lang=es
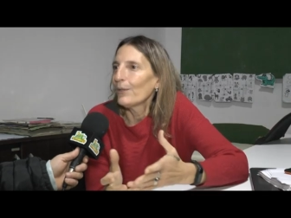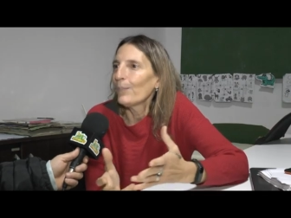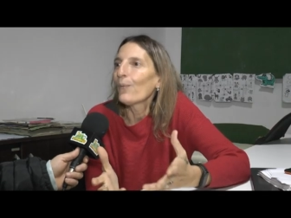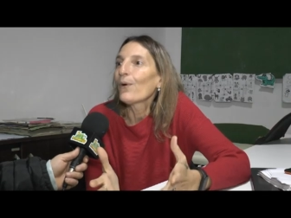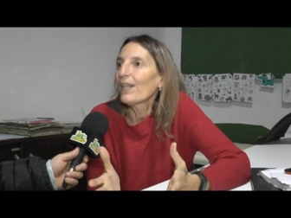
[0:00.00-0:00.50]

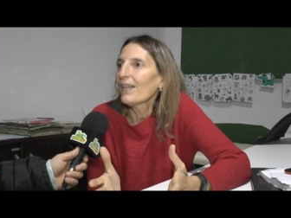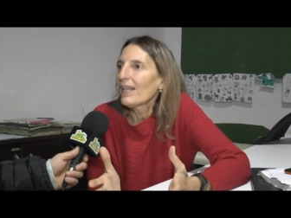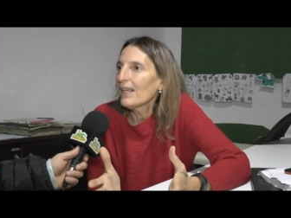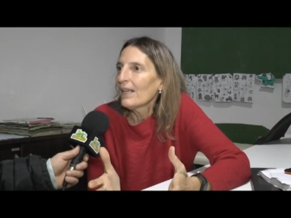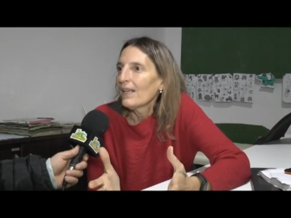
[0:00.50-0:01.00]
no
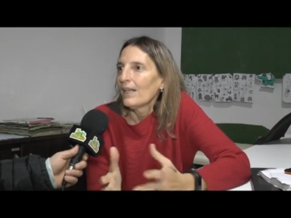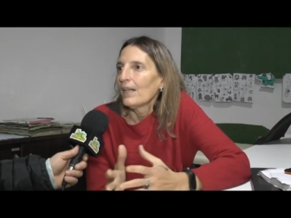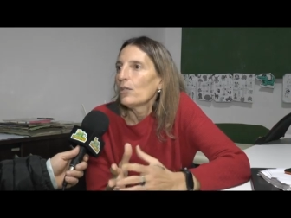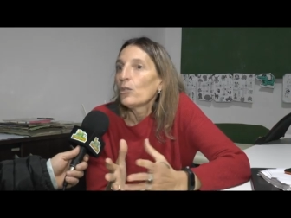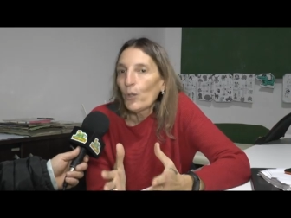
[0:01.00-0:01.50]
puede,
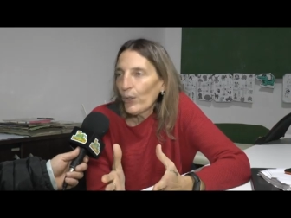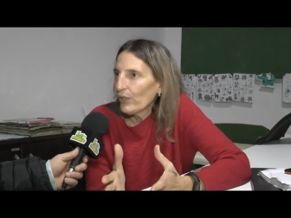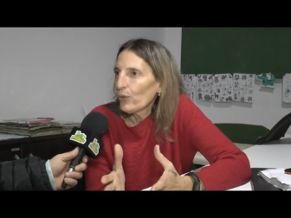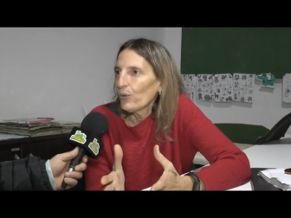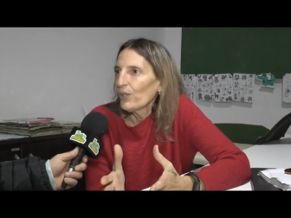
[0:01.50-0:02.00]
no
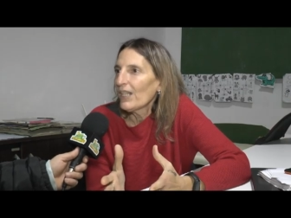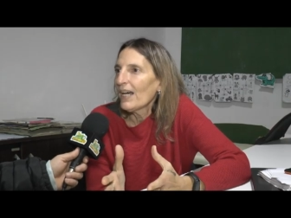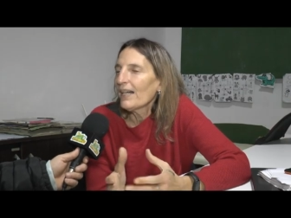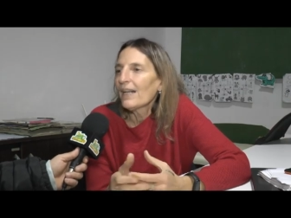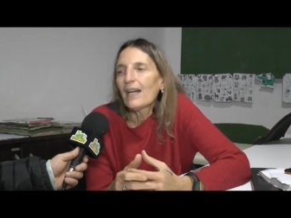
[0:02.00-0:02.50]

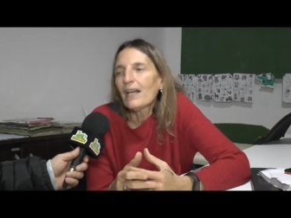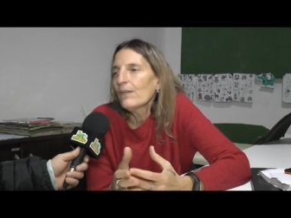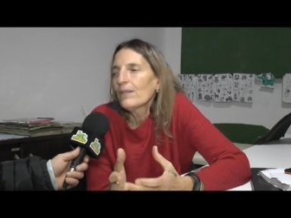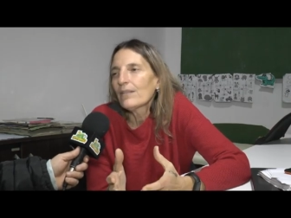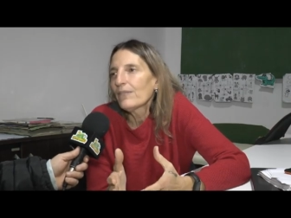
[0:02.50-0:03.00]
estudiar. Acá
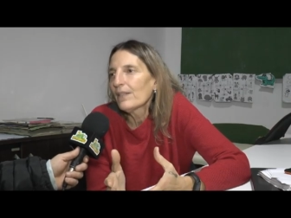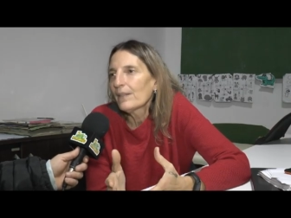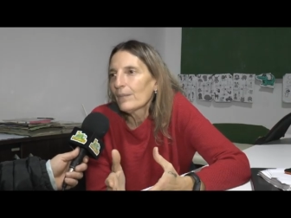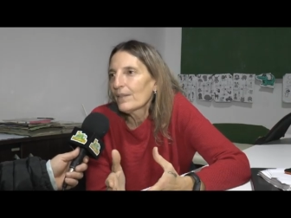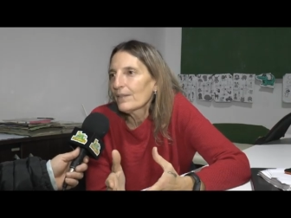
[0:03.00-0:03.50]
no hace
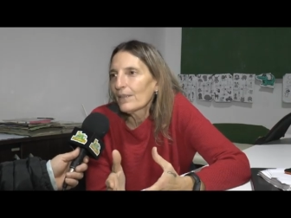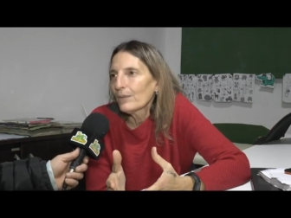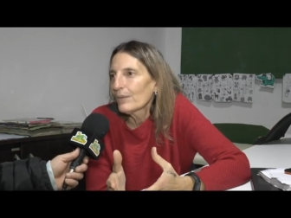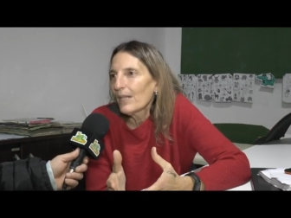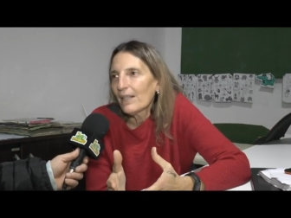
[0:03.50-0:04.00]
falta ponerse a
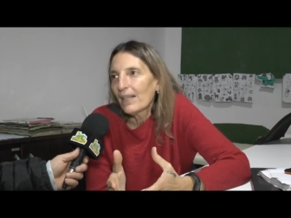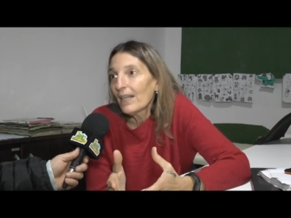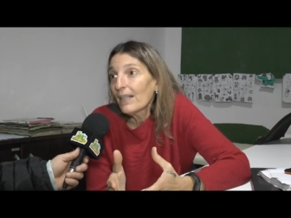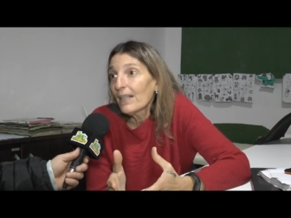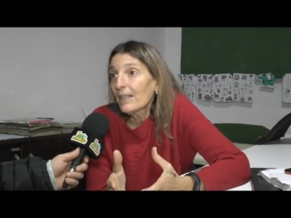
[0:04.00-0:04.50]
estudiar
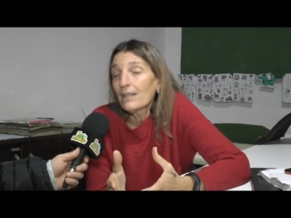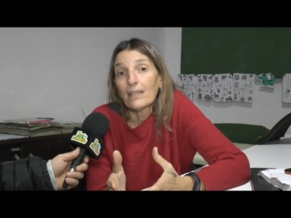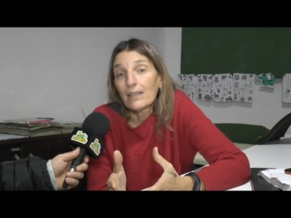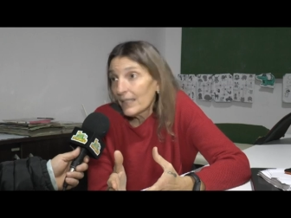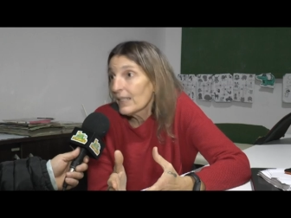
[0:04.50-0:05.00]
nada.
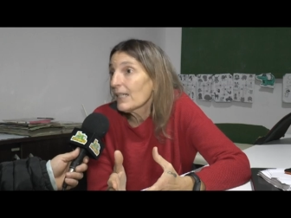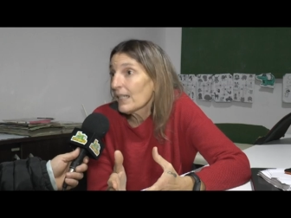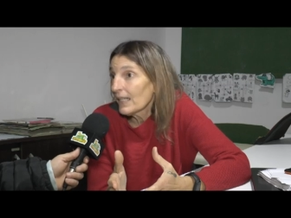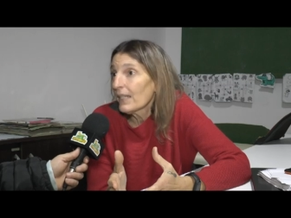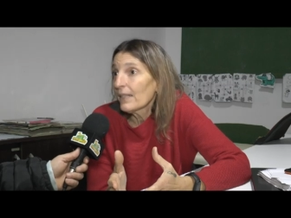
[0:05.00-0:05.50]
Si tienen
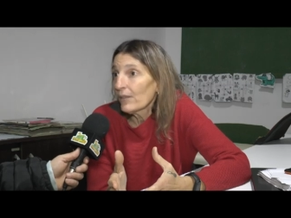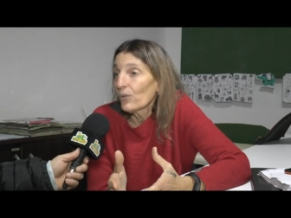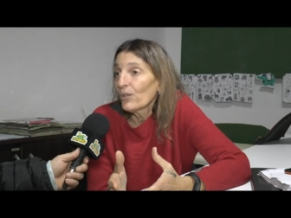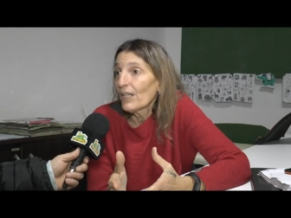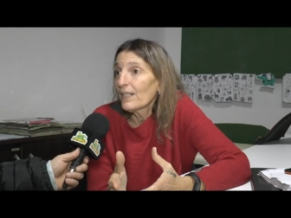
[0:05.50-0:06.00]
ganas de
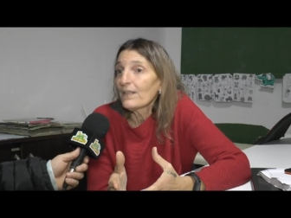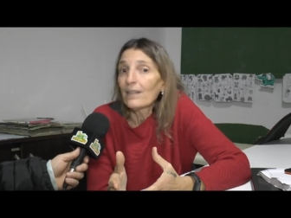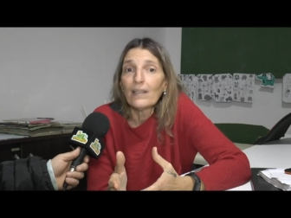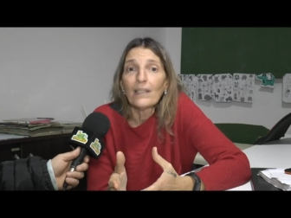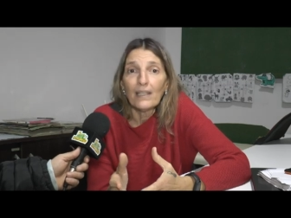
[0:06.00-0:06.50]
estudiar, si
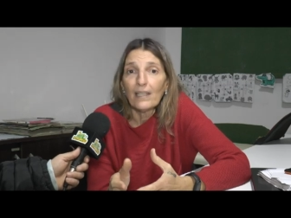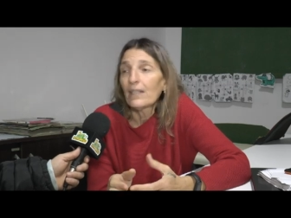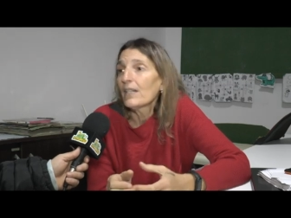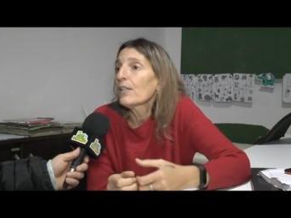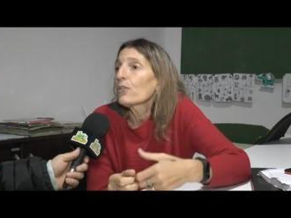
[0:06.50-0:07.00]
tienen ganas
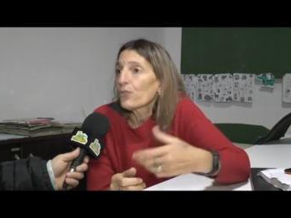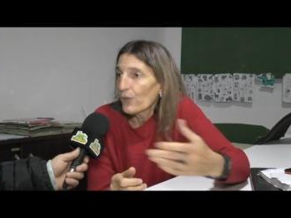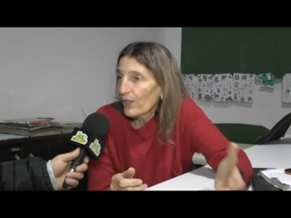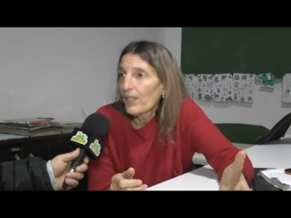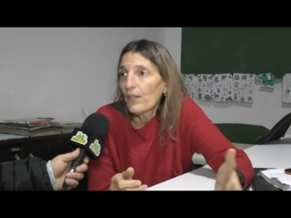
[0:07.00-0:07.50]
de leer,
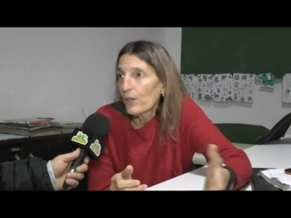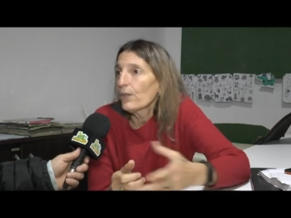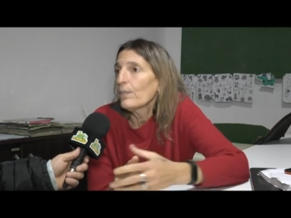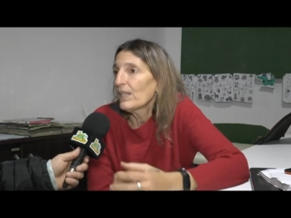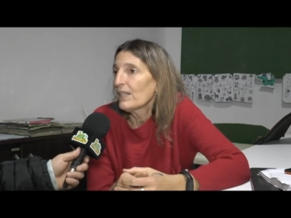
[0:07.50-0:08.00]
yo les
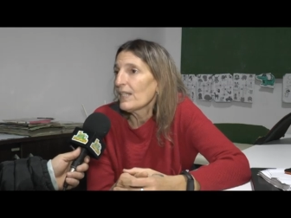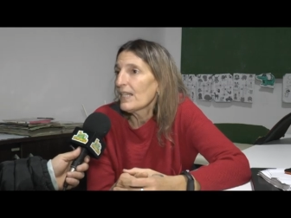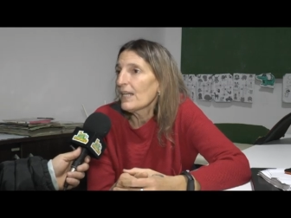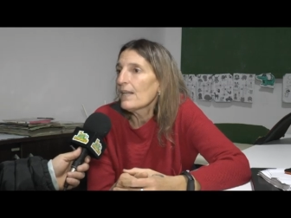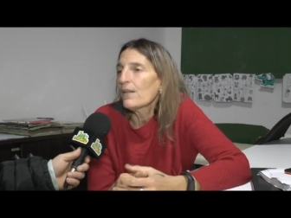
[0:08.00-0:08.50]
doy
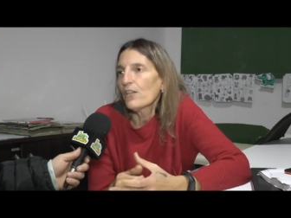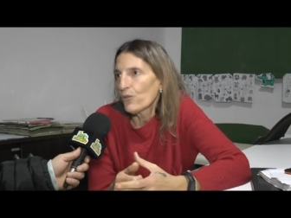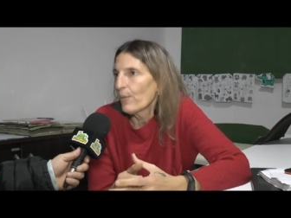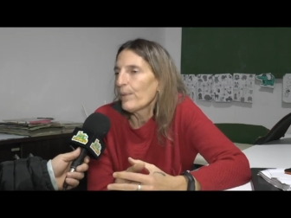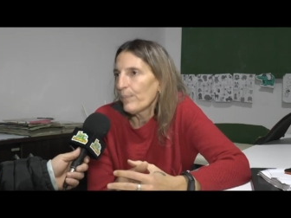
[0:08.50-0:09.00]
material,
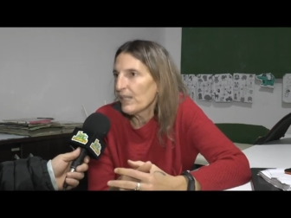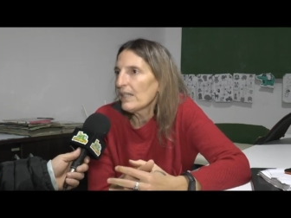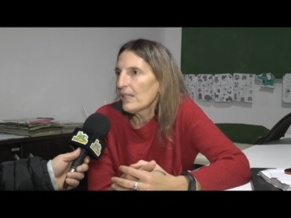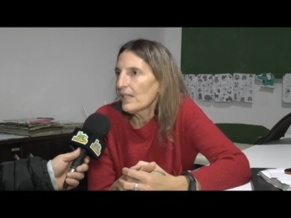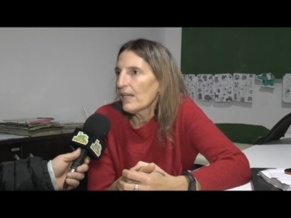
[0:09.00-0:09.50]
ellos me
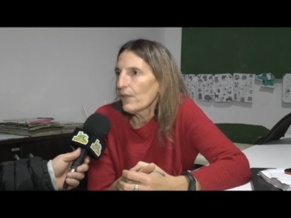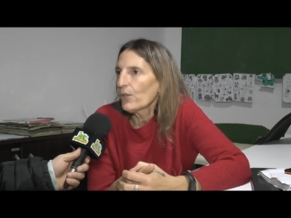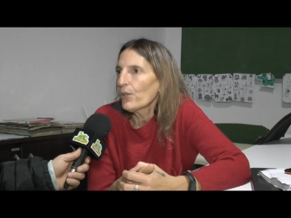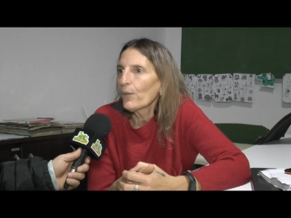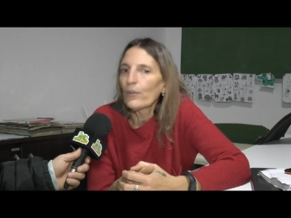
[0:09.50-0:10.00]
piden y les
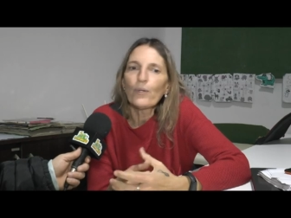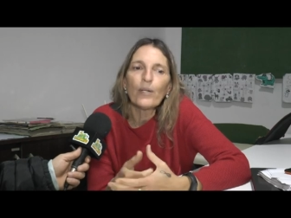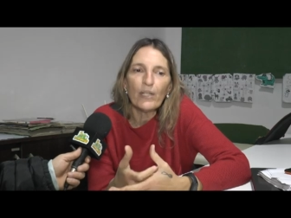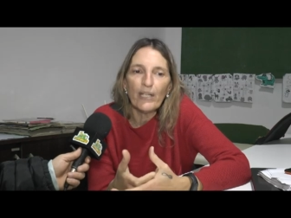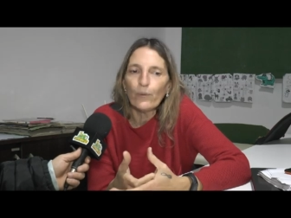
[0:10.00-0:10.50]
doy. Cuando
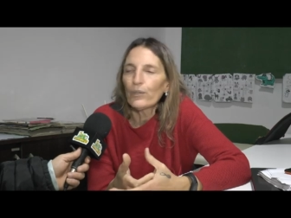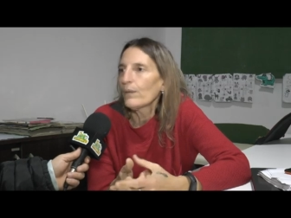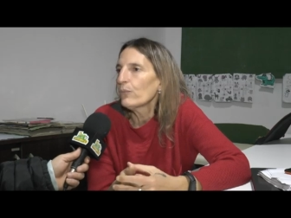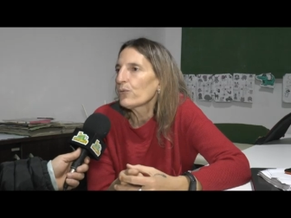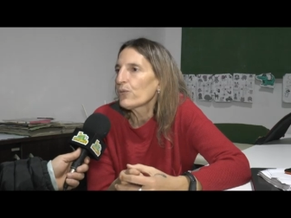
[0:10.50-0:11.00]
algo les
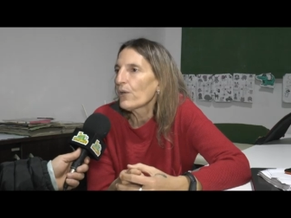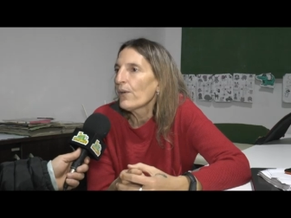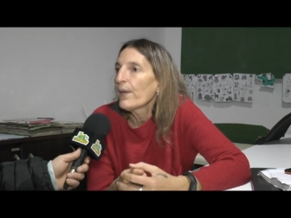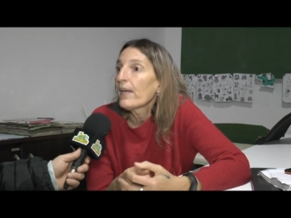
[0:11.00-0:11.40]
gusta mucho,